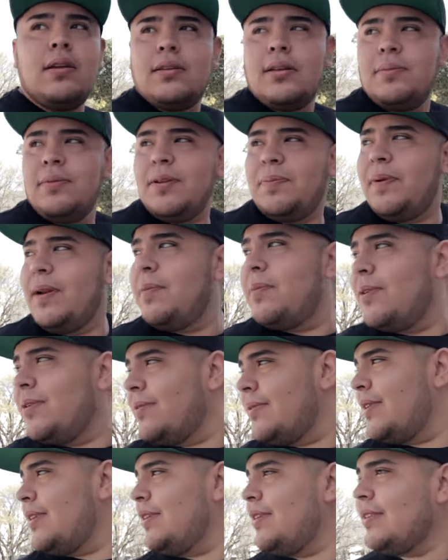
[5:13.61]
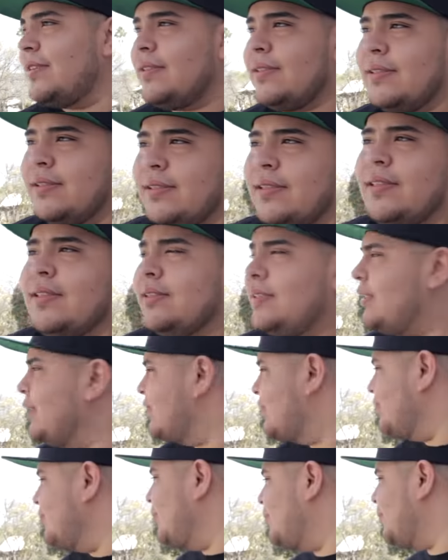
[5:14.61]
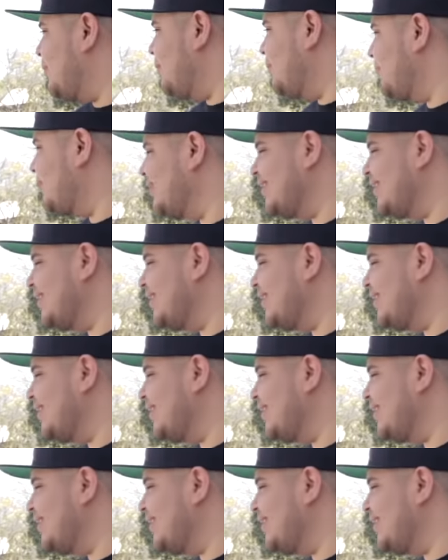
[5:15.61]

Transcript: Son mis primos, güey. ¿Son tus primos? Sí, son mis primos.